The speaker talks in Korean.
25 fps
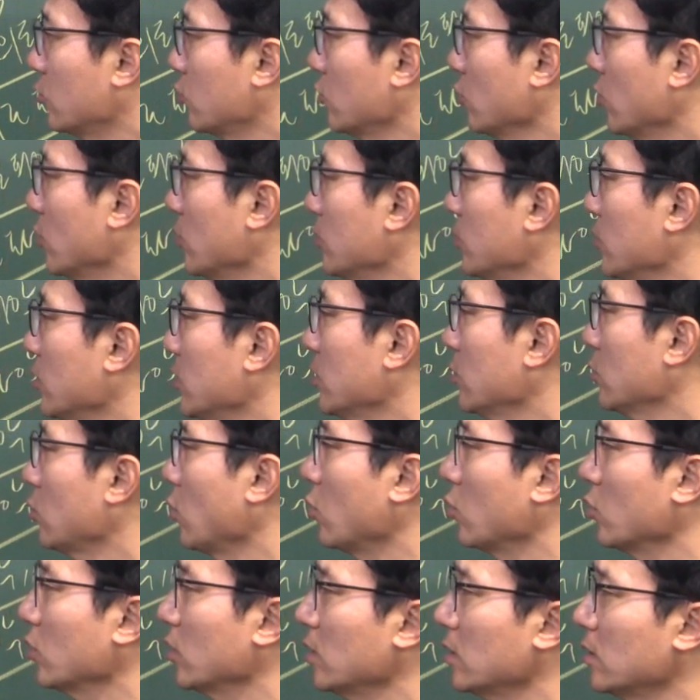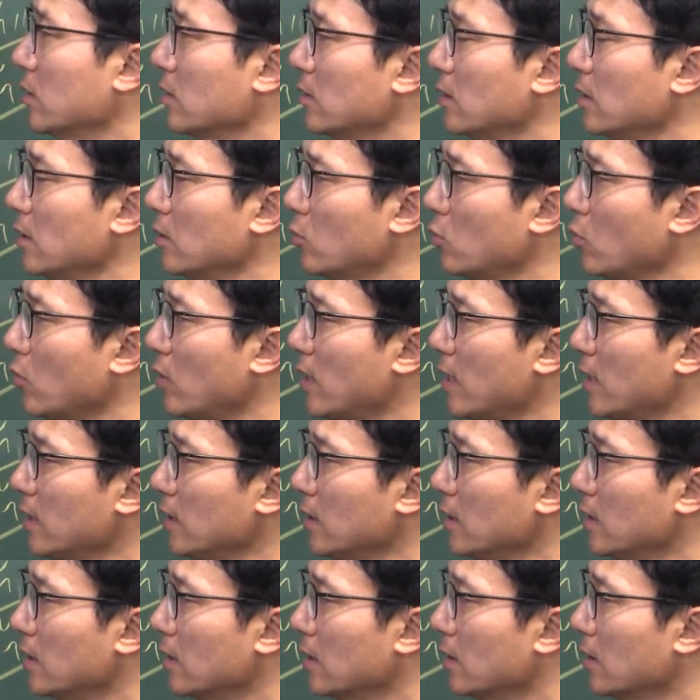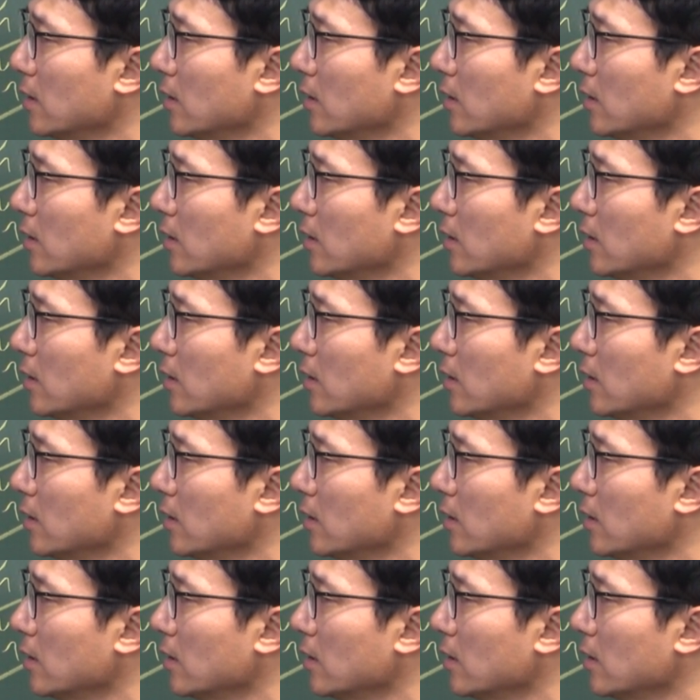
수 없는 동기들이 또한